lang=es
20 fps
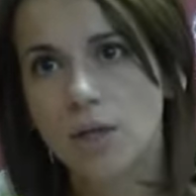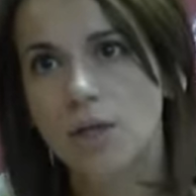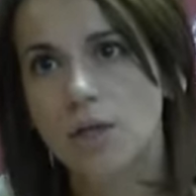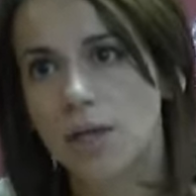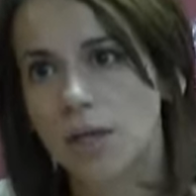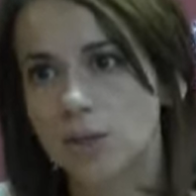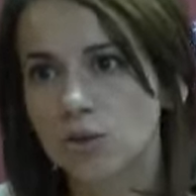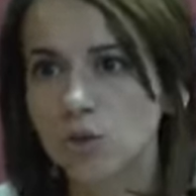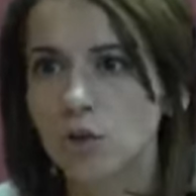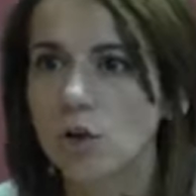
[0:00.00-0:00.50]

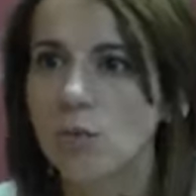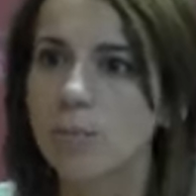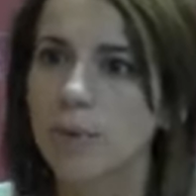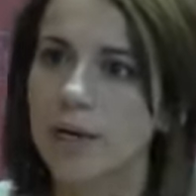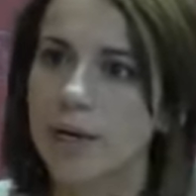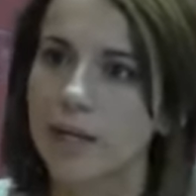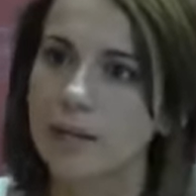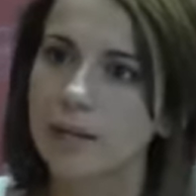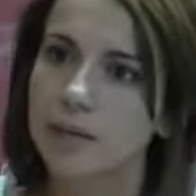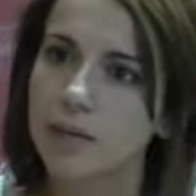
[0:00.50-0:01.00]
Esto nos
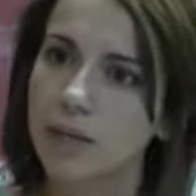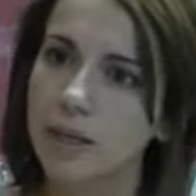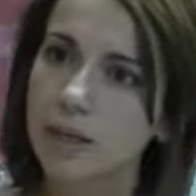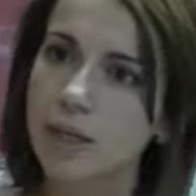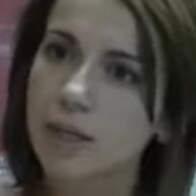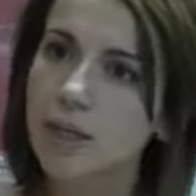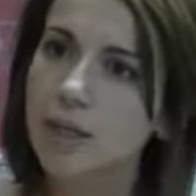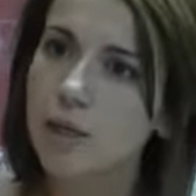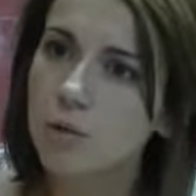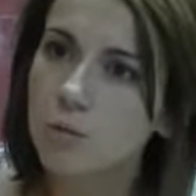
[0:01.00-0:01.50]
parece
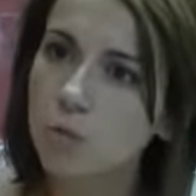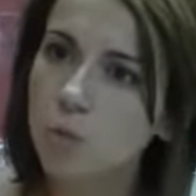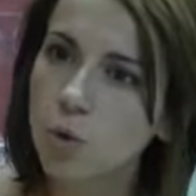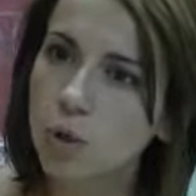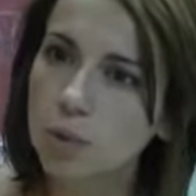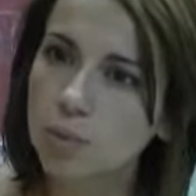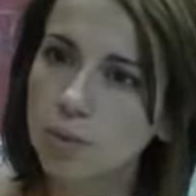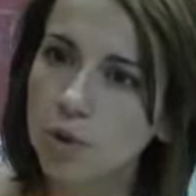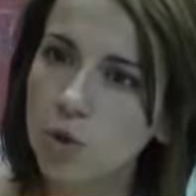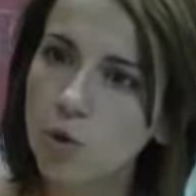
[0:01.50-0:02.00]
muy
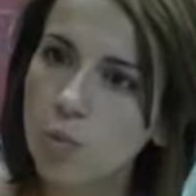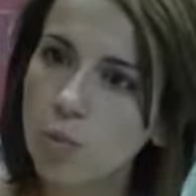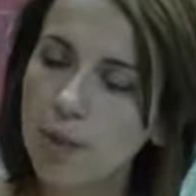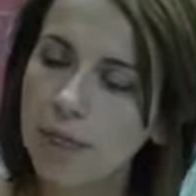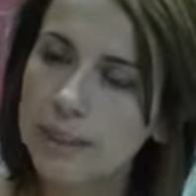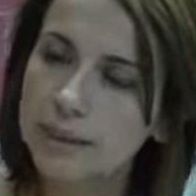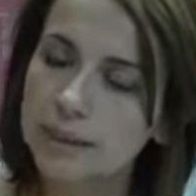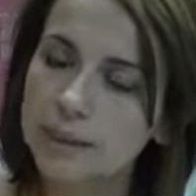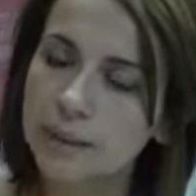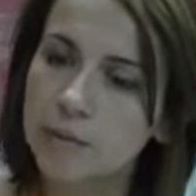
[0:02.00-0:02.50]

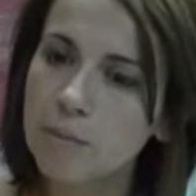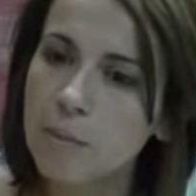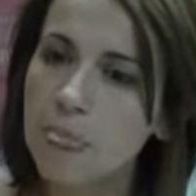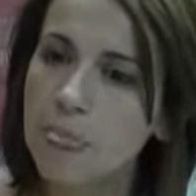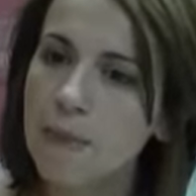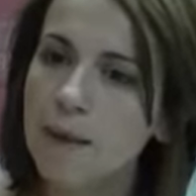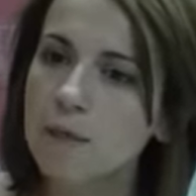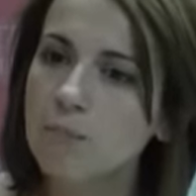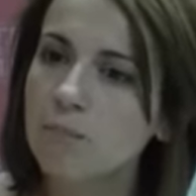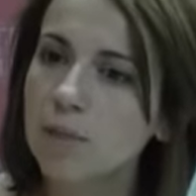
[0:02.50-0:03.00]
preocupante,
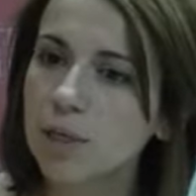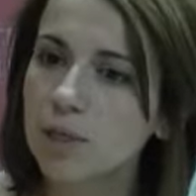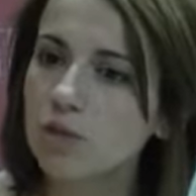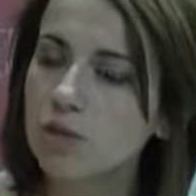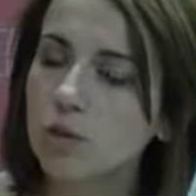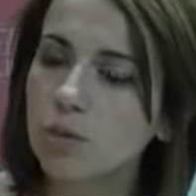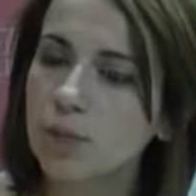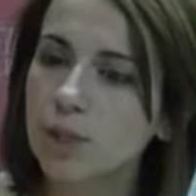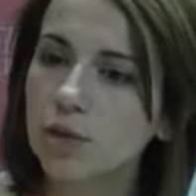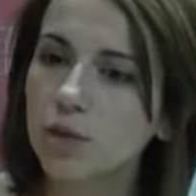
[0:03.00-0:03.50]
pero
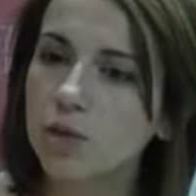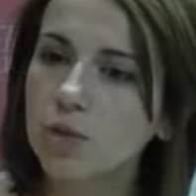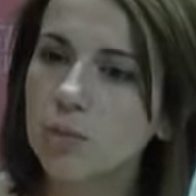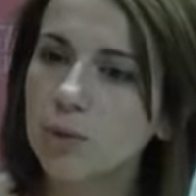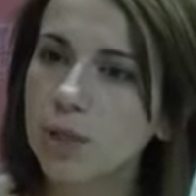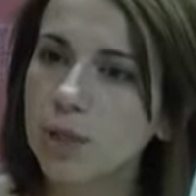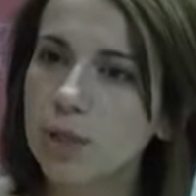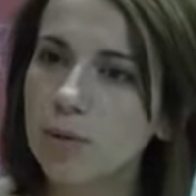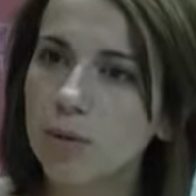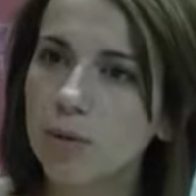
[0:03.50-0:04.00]
sobre todo
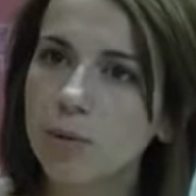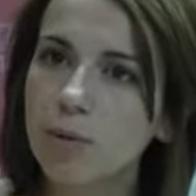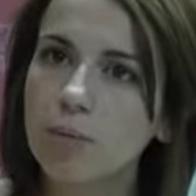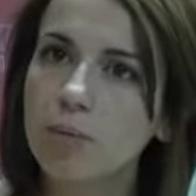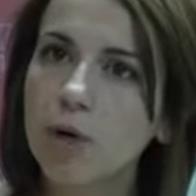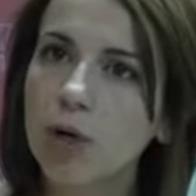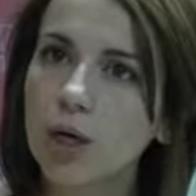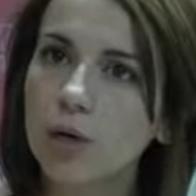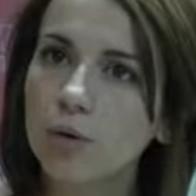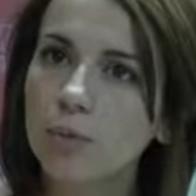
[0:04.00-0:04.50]
porque volvemos
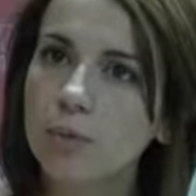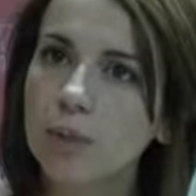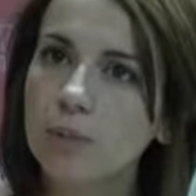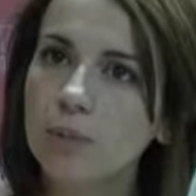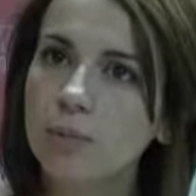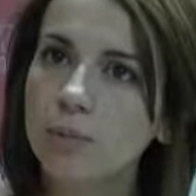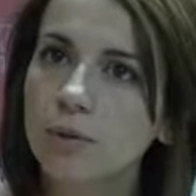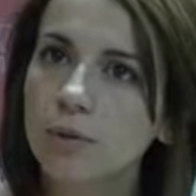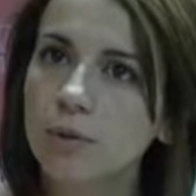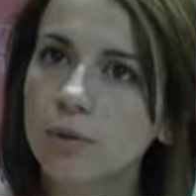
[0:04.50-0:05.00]
a lo
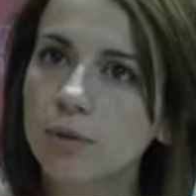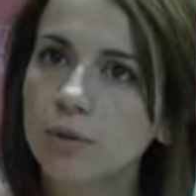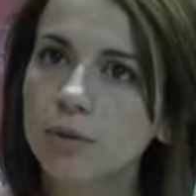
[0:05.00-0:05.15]
mismo.